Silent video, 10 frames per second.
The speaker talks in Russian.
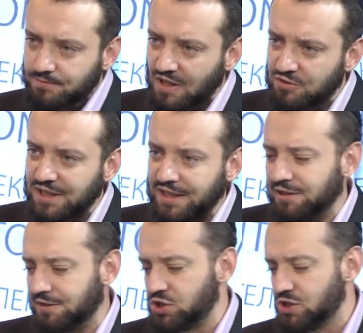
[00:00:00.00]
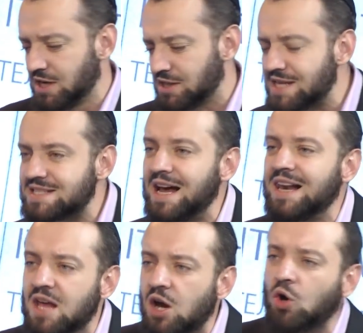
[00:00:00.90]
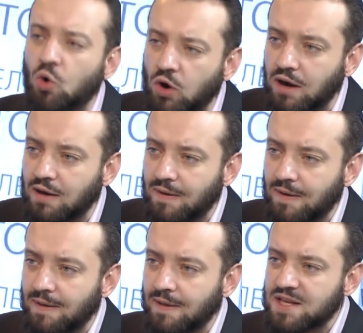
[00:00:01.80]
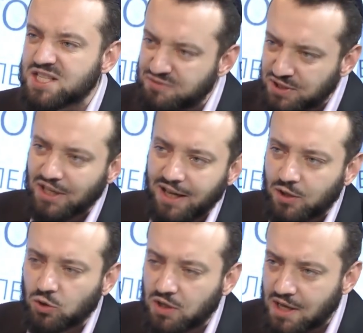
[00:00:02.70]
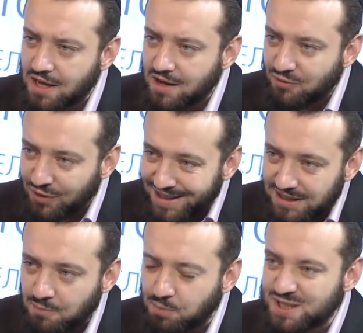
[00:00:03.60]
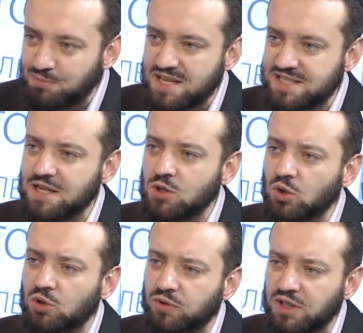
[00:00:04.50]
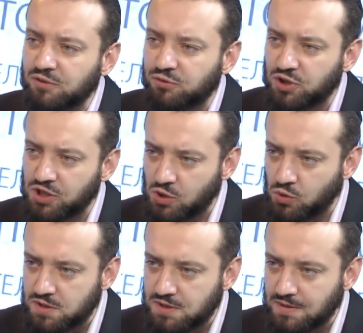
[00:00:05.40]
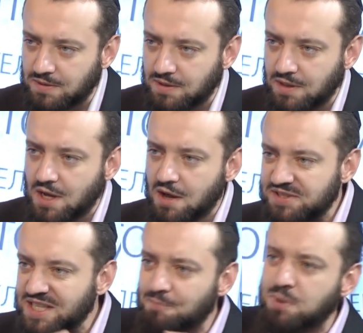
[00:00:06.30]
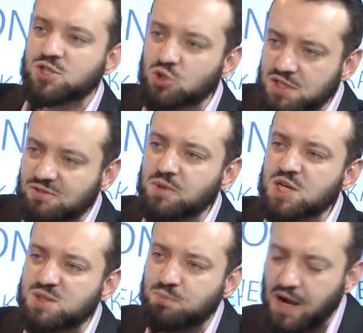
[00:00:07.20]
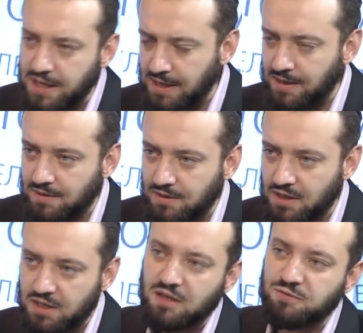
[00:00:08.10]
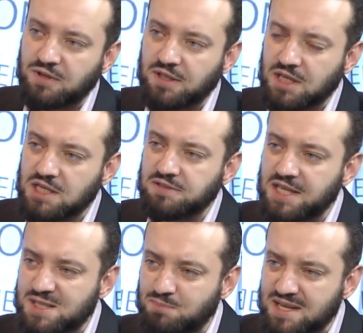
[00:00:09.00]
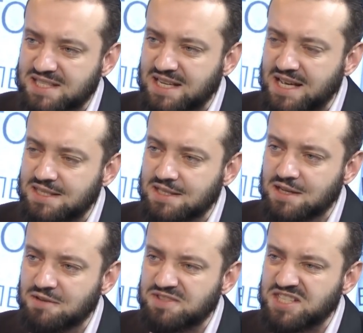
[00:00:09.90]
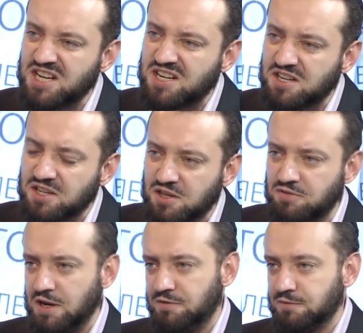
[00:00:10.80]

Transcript: Вторая вещь. Колоссальная роль, святая роль Франка по спасению евреев в Холокосте. Всем посольством Испании генерал Франко говорит спасать всех евреев.